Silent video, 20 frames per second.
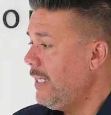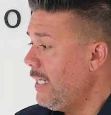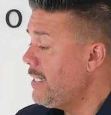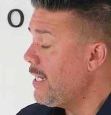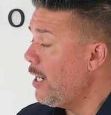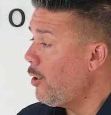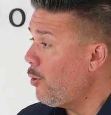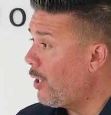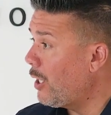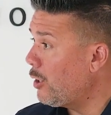Y
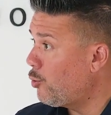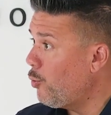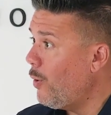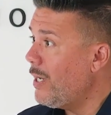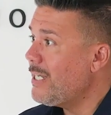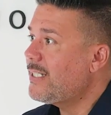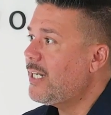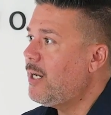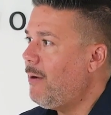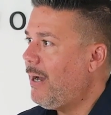es algo que
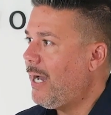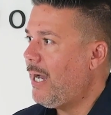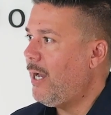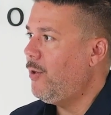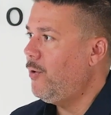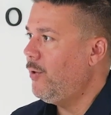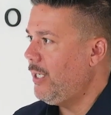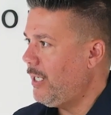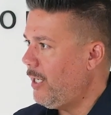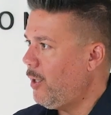tú has
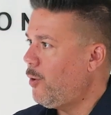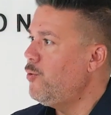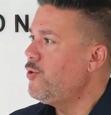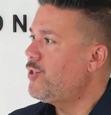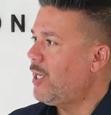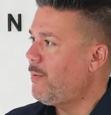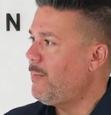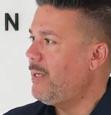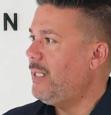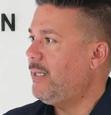trabajado y que
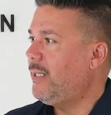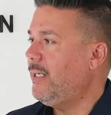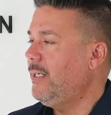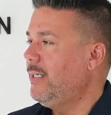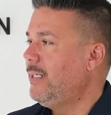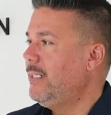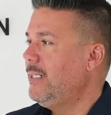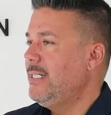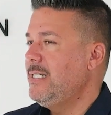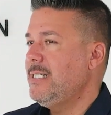
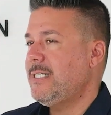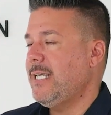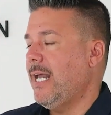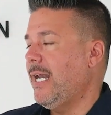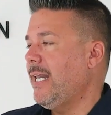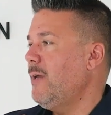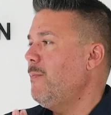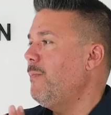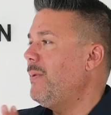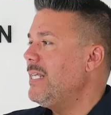justamente si
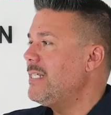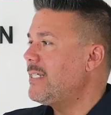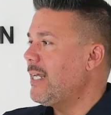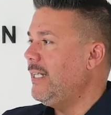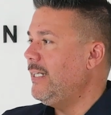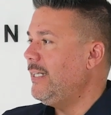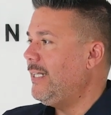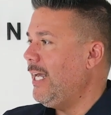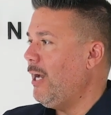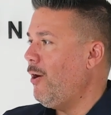alguien
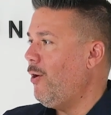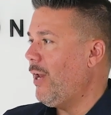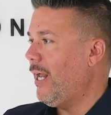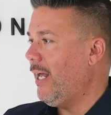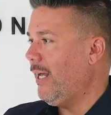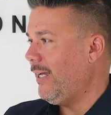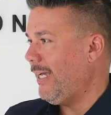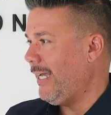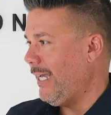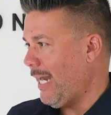piensa en ti
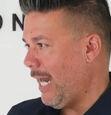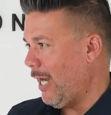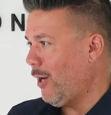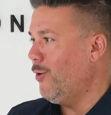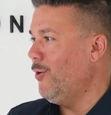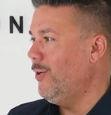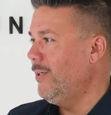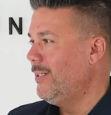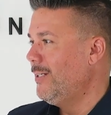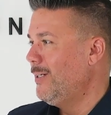ahora, en
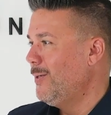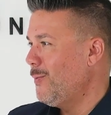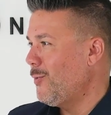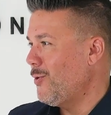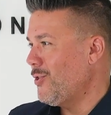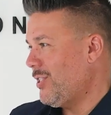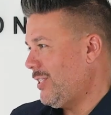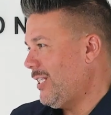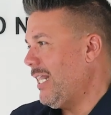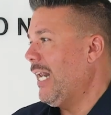algo,
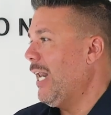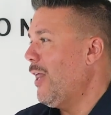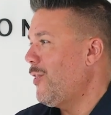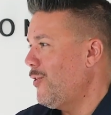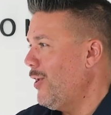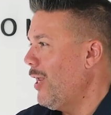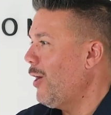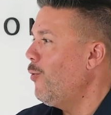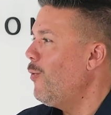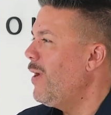pues te
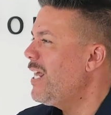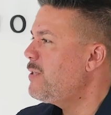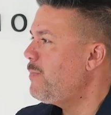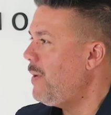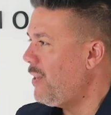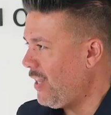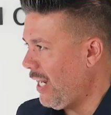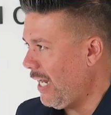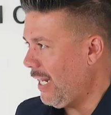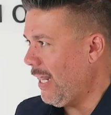relaciona con una
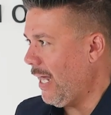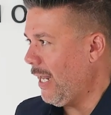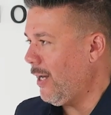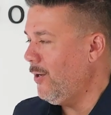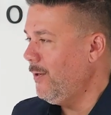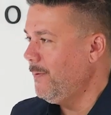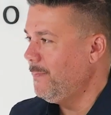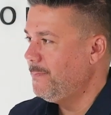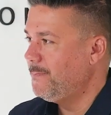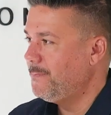especialidad,
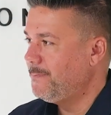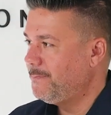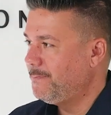¿no?